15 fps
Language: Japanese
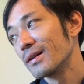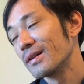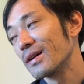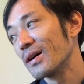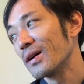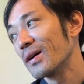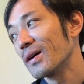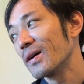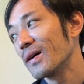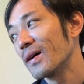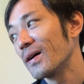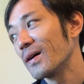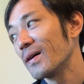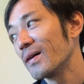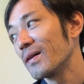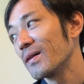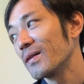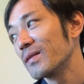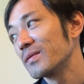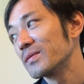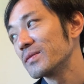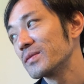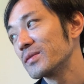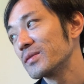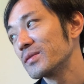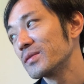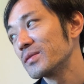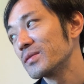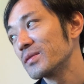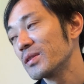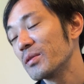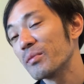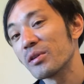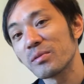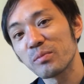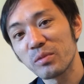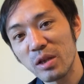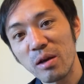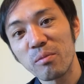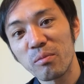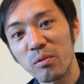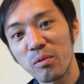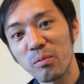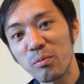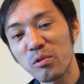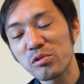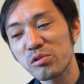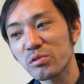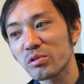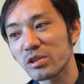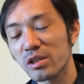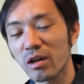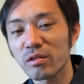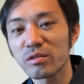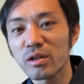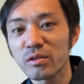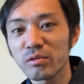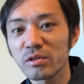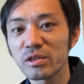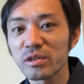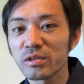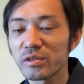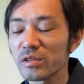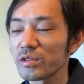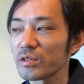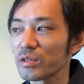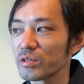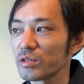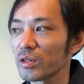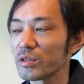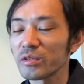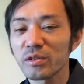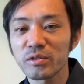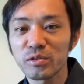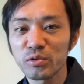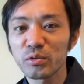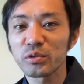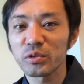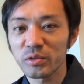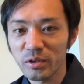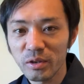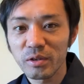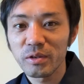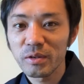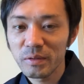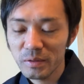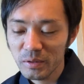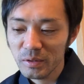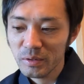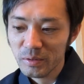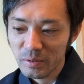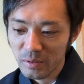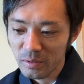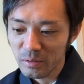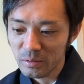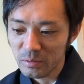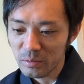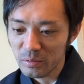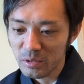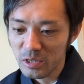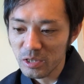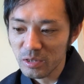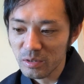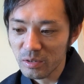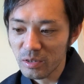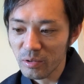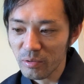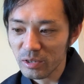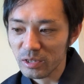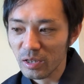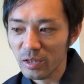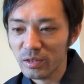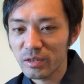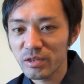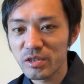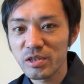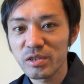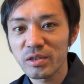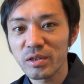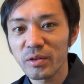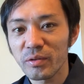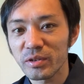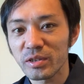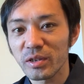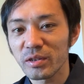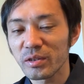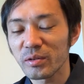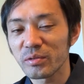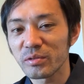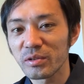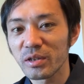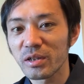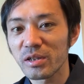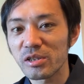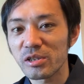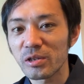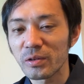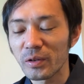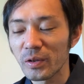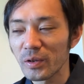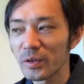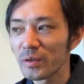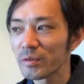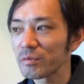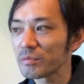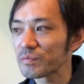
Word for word: い。いやー、今ね、もうもうちょっと桜の季節ですけど、桜ってすごいですよね。あの、散っては咲いて、散っては咲いてを繰り返してね。